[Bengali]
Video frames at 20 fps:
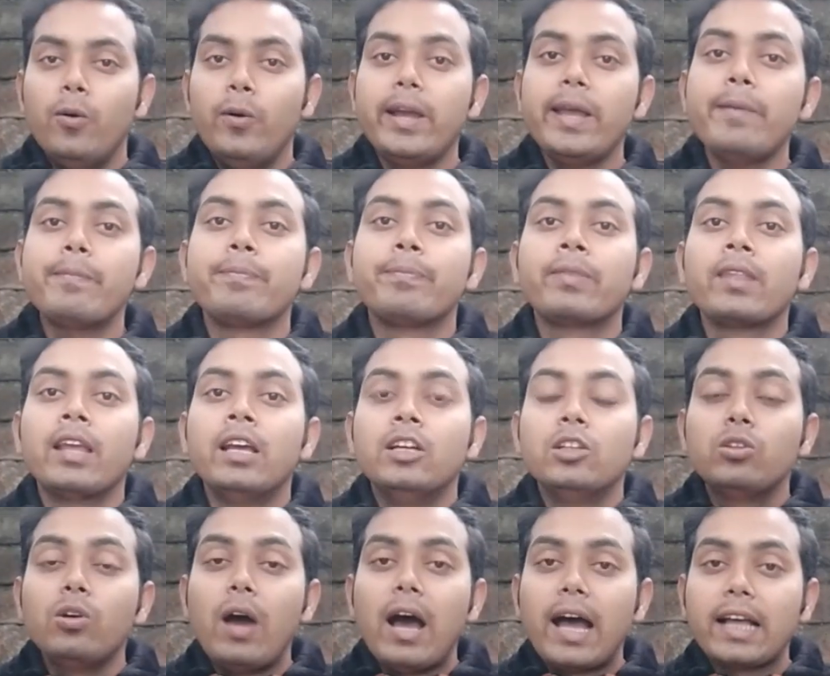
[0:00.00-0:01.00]
ওকে
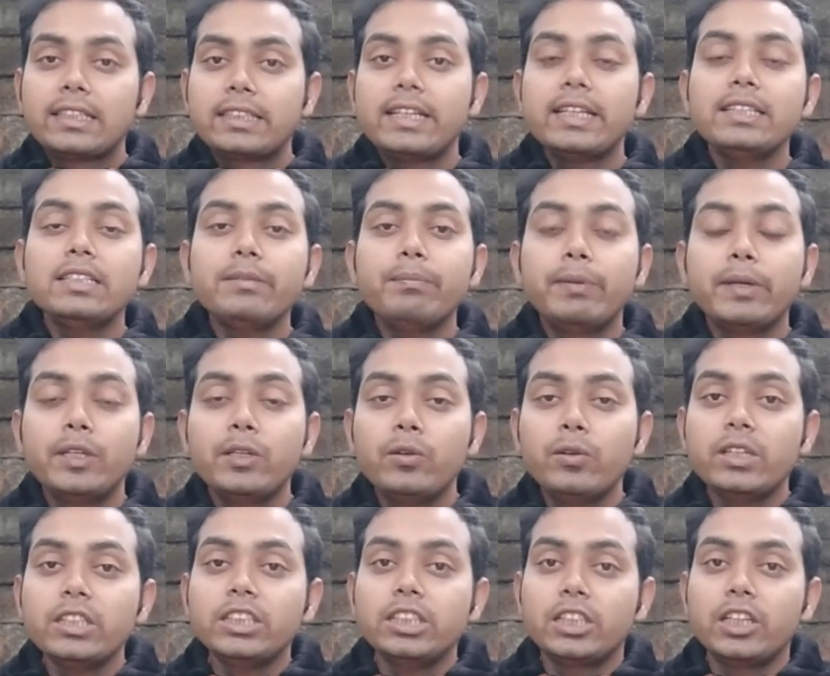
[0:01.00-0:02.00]
তো আজকের যে
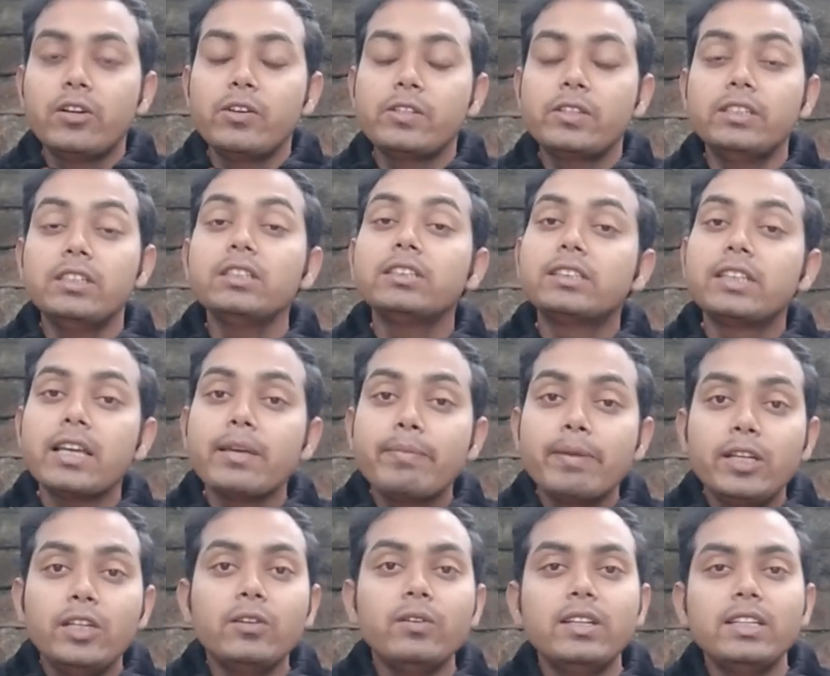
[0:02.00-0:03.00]
ভিডিওটা সেটা হচ্ছে যে সেই
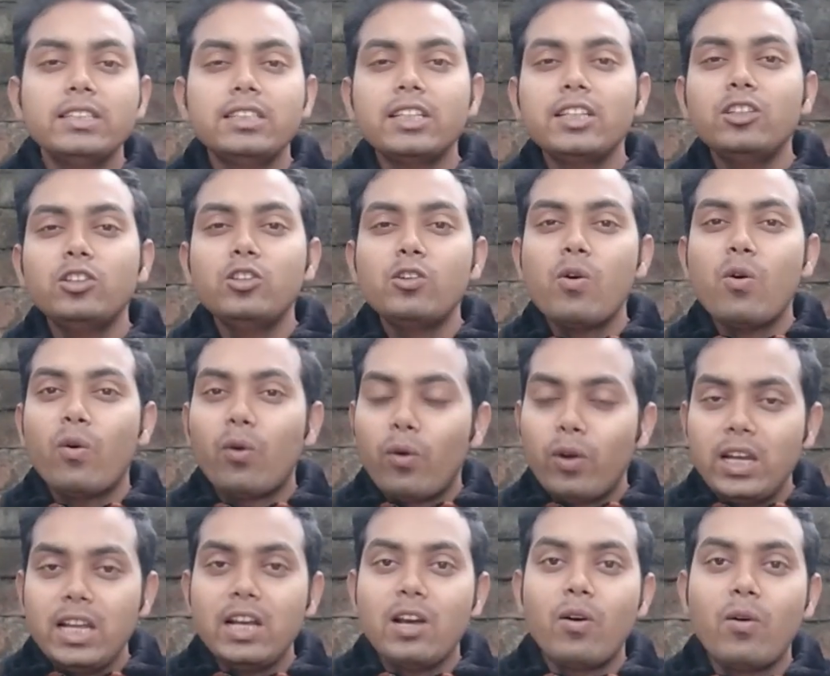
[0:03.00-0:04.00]
ভিডিওর নিচে কিন্তু
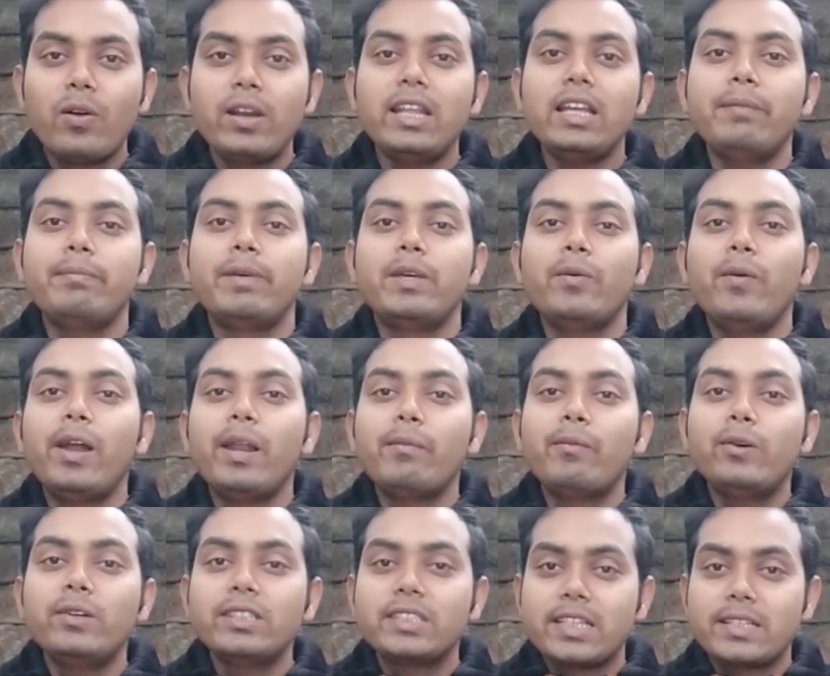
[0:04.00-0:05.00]
অনেক অনেক ভিউয়ার
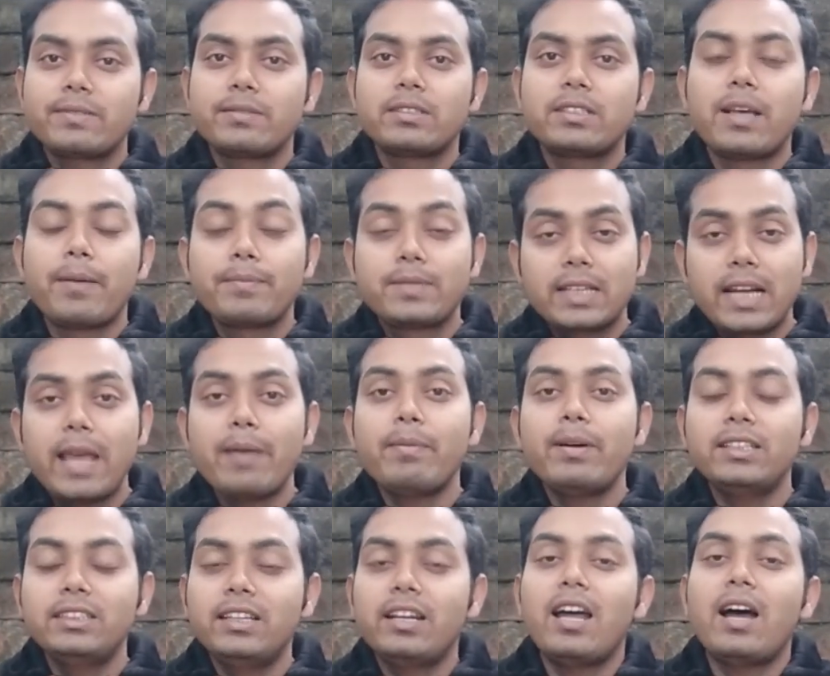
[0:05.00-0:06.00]
এবং
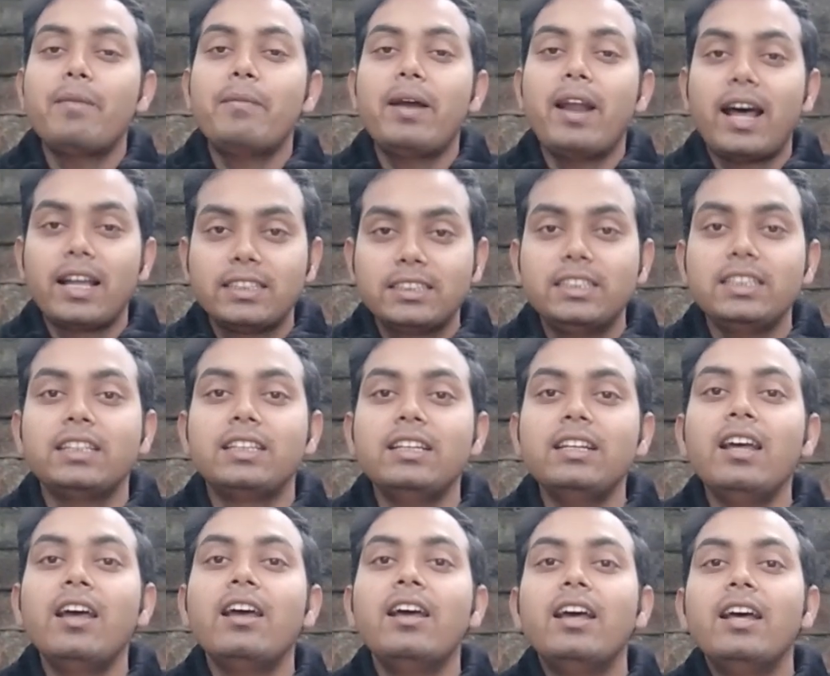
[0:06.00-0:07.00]
সাবস্ক্রাইবার যারা আমার আছেন
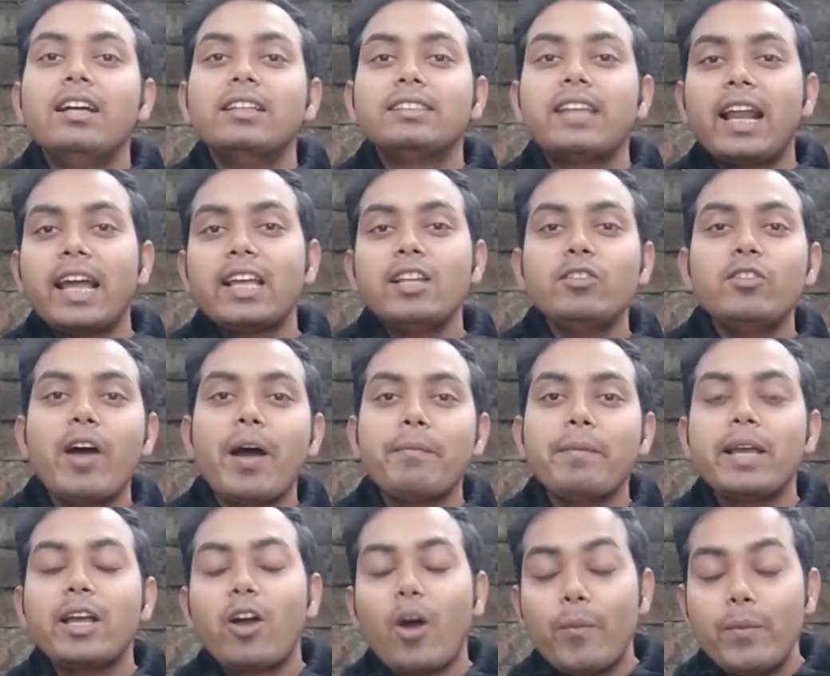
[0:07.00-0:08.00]
তারা কিন্তু
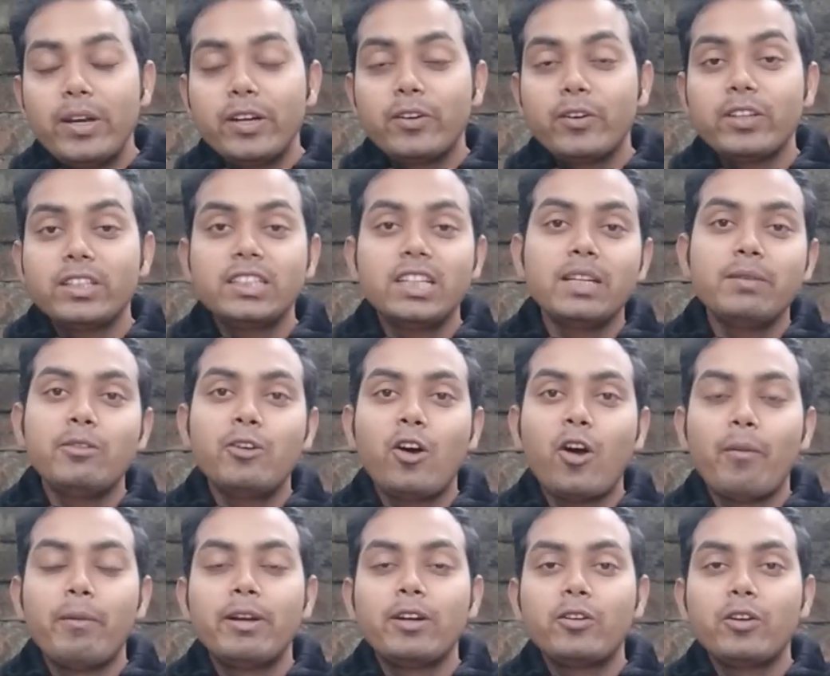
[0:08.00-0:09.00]
আমায় কমেন্ট করেছেন এবং
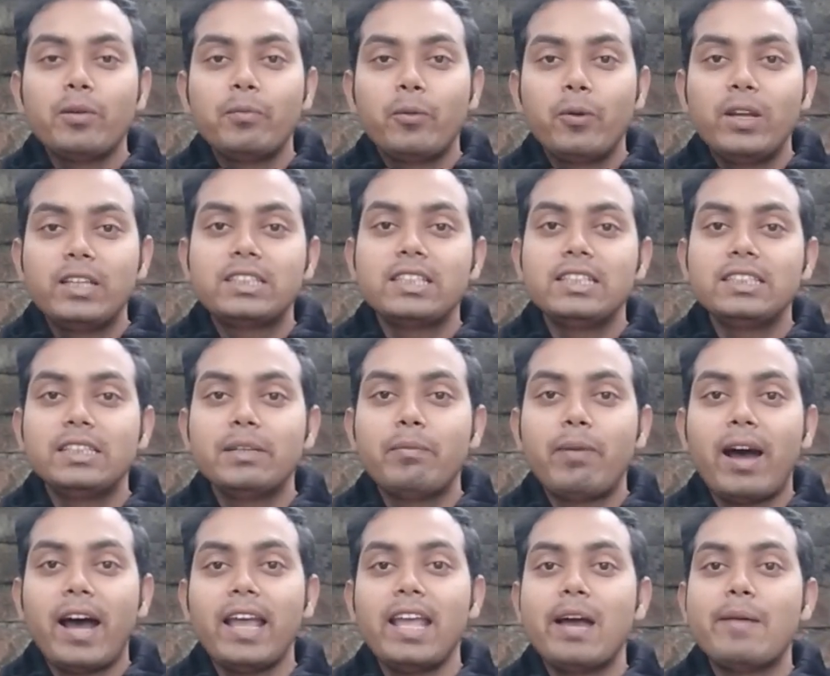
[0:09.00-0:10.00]
কমেন্ট করে বলেছেন যে
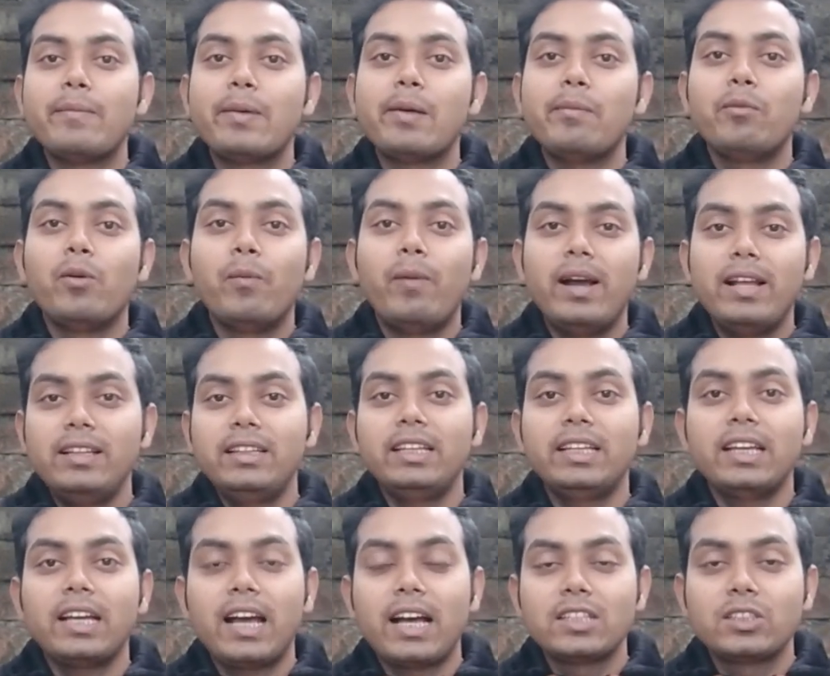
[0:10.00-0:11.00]
ভাই আমরা মোবাইল
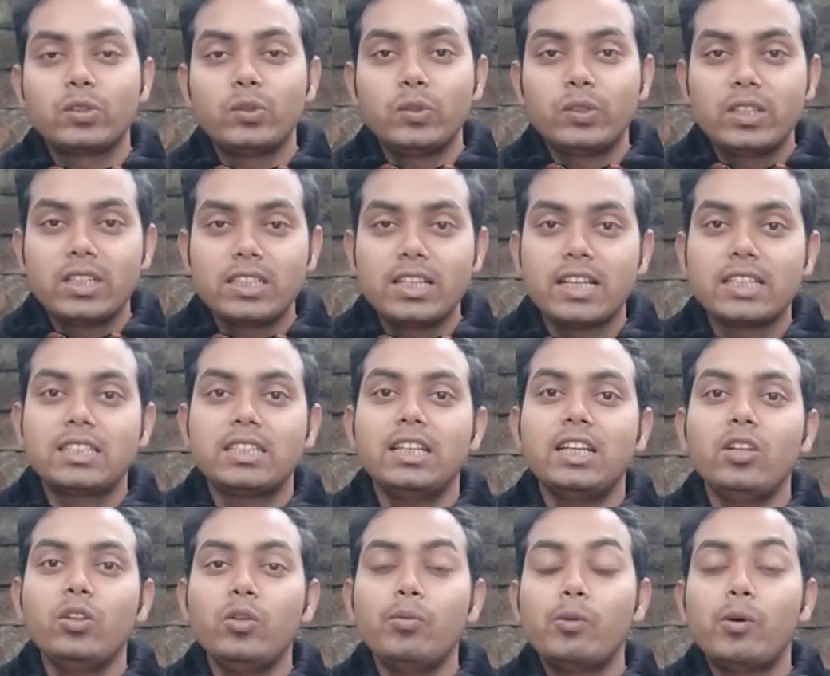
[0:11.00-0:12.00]
থেকে কাজ করতে চাচ্ছি
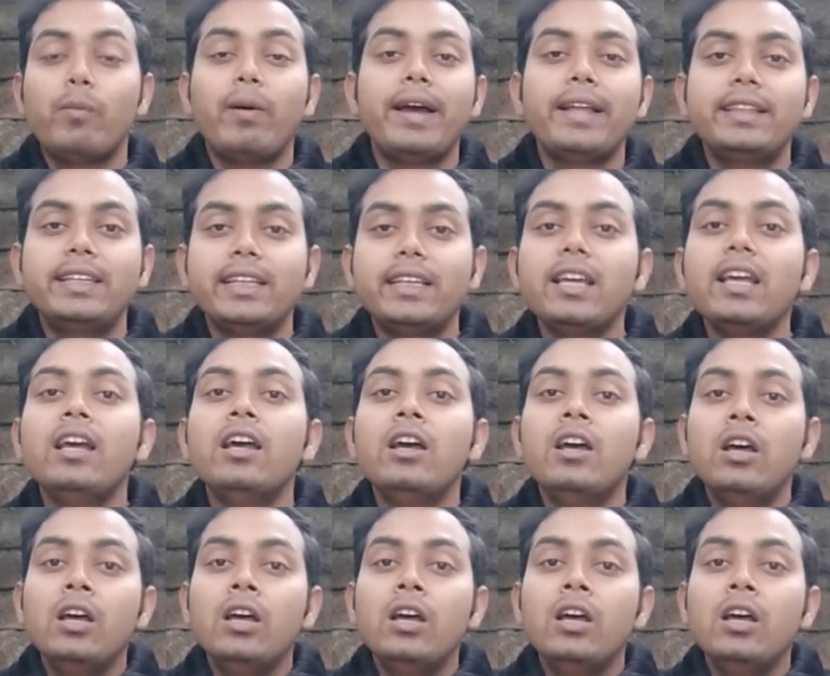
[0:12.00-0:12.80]
কিন্তু মোবাইল থেকে